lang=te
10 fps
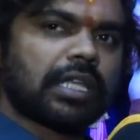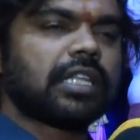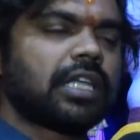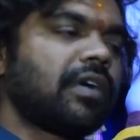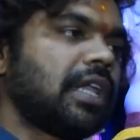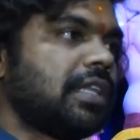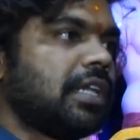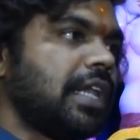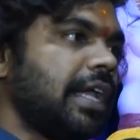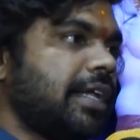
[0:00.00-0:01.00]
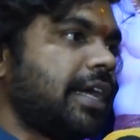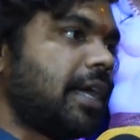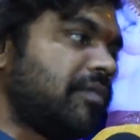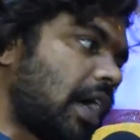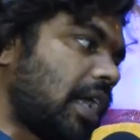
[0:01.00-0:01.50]
మా తాతయ్య వాళ్ళకి దీన్ని లీడ్
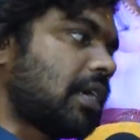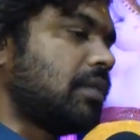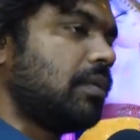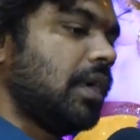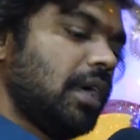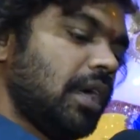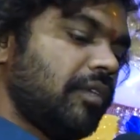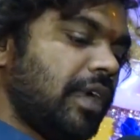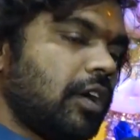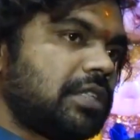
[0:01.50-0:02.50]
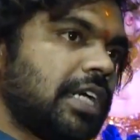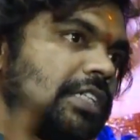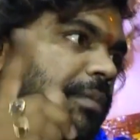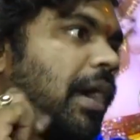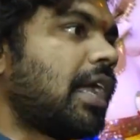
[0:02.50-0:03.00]
చేయడం వాళ్ళకు వీళ్ళు
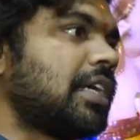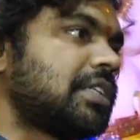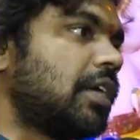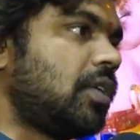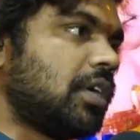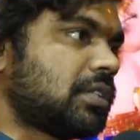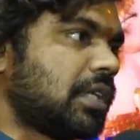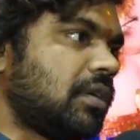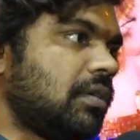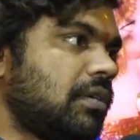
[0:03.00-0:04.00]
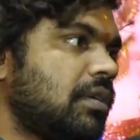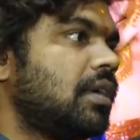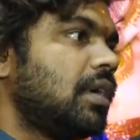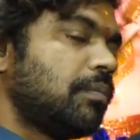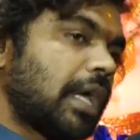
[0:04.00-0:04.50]
వచ్చేసి మహారాష్ట్ర నుండి వస్తారు
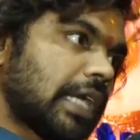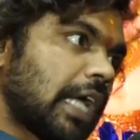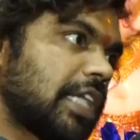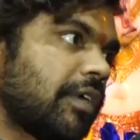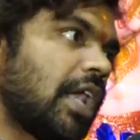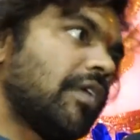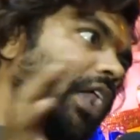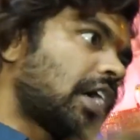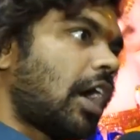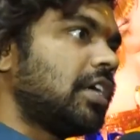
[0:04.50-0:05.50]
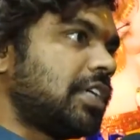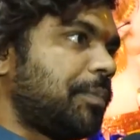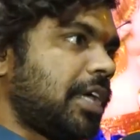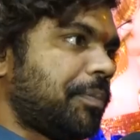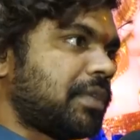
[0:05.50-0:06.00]
మా తాతయ్య వాళ్ళే వాళ్ళ
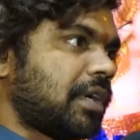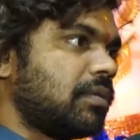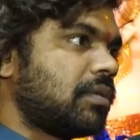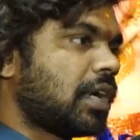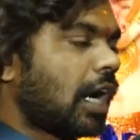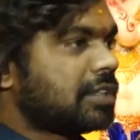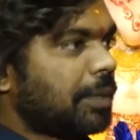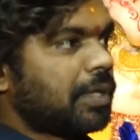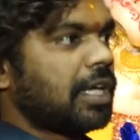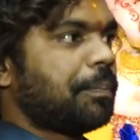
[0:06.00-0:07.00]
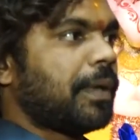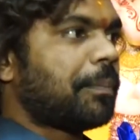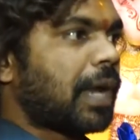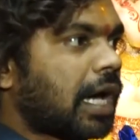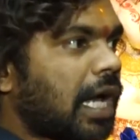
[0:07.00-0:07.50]
కాన్సెప్ట్ చెప్తారు కాన్సెప్ట్ చెప్పిన
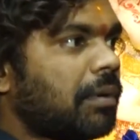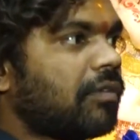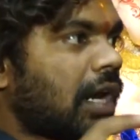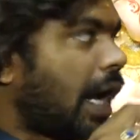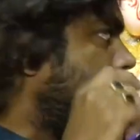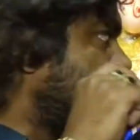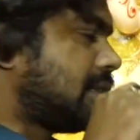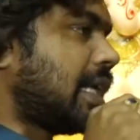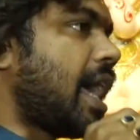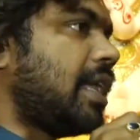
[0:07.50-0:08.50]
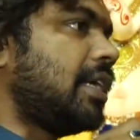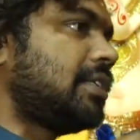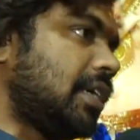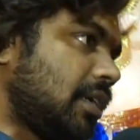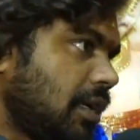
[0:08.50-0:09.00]
ప్రకారమే వాళ్ళు ఐడల్స్ తయారు
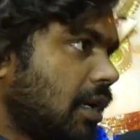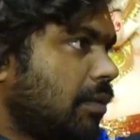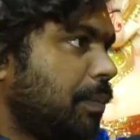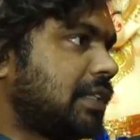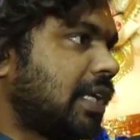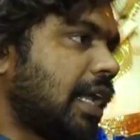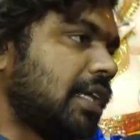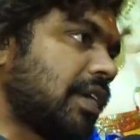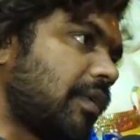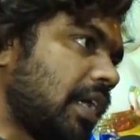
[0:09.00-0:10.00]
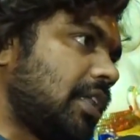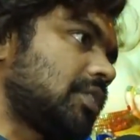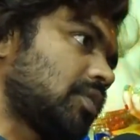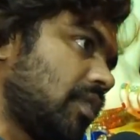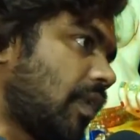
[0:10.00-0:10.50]
చేసి మిషనరీస్ అవన్నీ
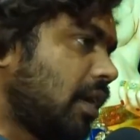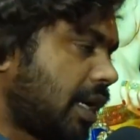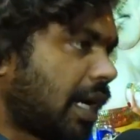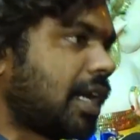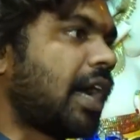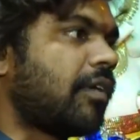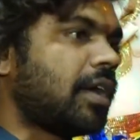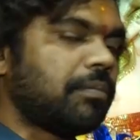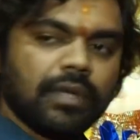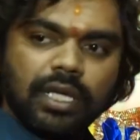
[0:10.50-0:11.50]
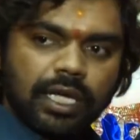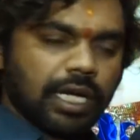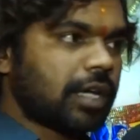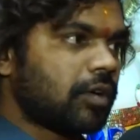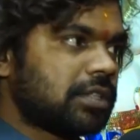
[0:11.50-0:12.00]
తీసుకొని వాళ్ళు ఇక్కడ రావడం
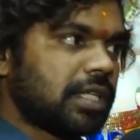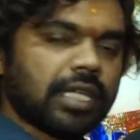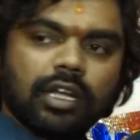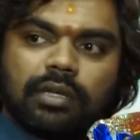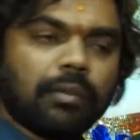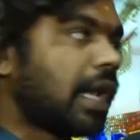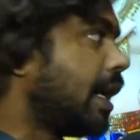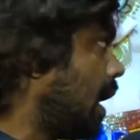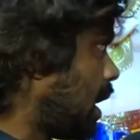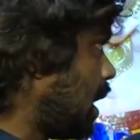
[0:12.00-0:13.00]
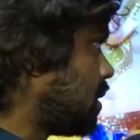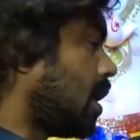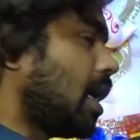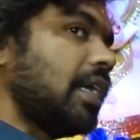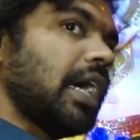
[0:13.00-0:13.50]
ఇక్కడికి వచ్చిన తర్వాత మళ్ళీ ఈ
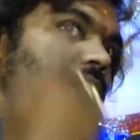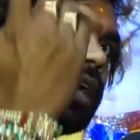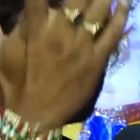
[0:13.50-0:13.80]
డెకరేషన్ కానీ అక్కడ